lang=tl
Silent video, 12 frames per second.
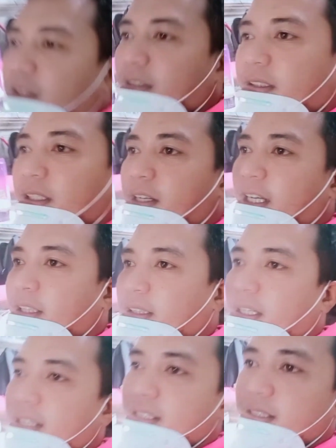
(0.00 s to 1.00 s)
sa
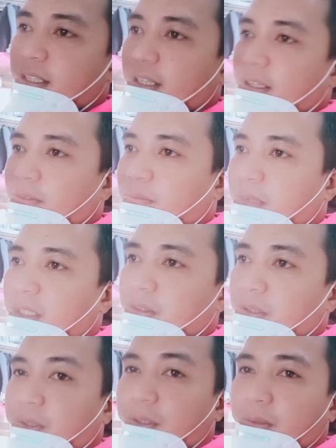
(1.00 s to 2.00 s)
entrance ng
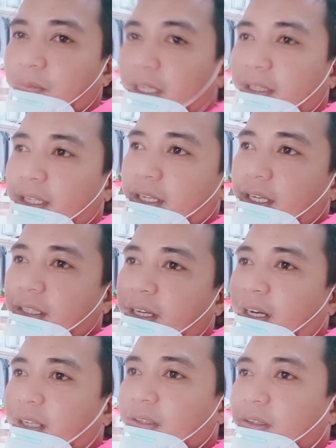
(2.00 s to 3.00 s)
venue maglagay ng
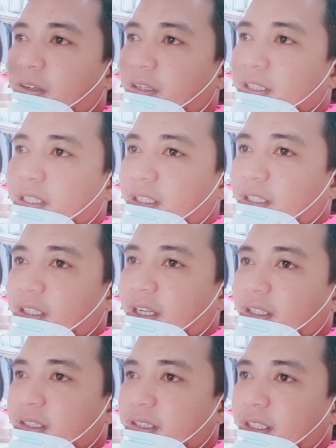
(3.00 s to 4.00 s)
alcohol,
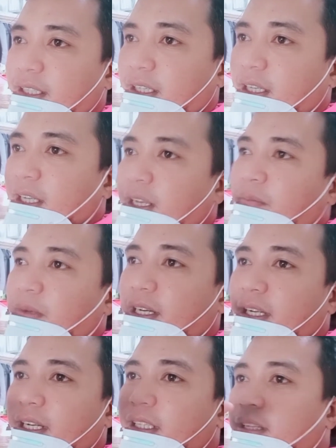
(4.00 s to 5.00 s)
sanitizing
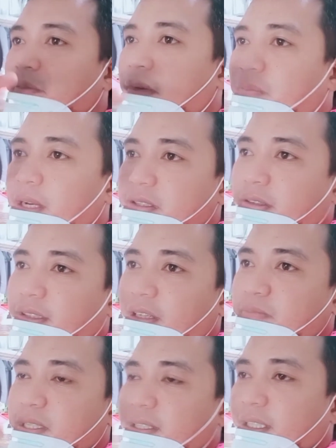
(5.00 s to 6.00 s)
para lahat ng papasok na
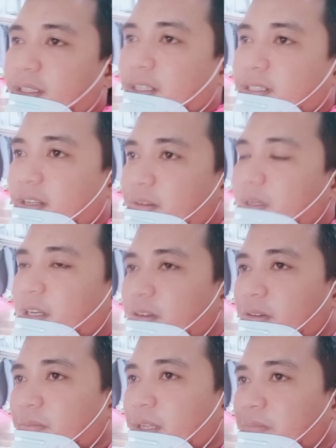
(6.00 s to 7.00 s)
bisita. Saka mag
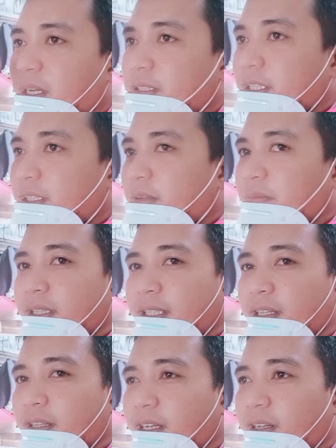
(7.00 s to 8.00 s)
kung may budget naman
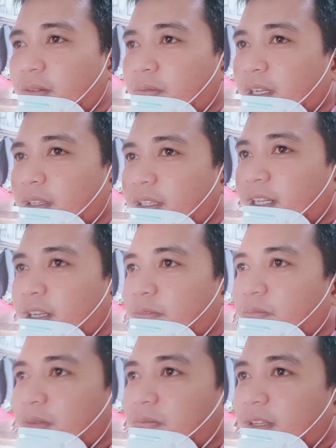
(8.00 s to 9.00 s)
din uh, maglag,
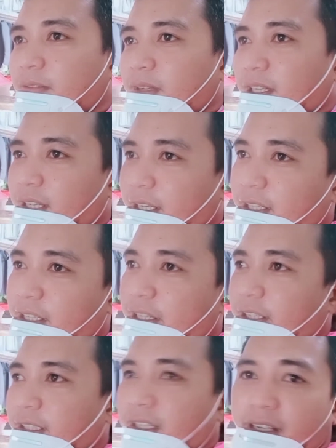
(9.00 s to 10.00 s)
mag, maglagay na
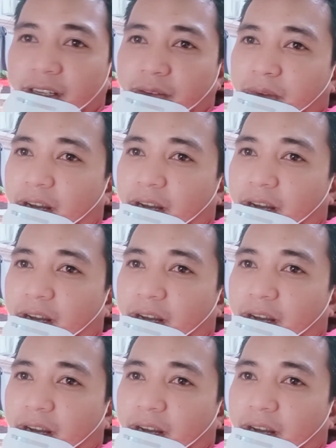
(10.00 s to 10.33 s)
lang din kayo ng mga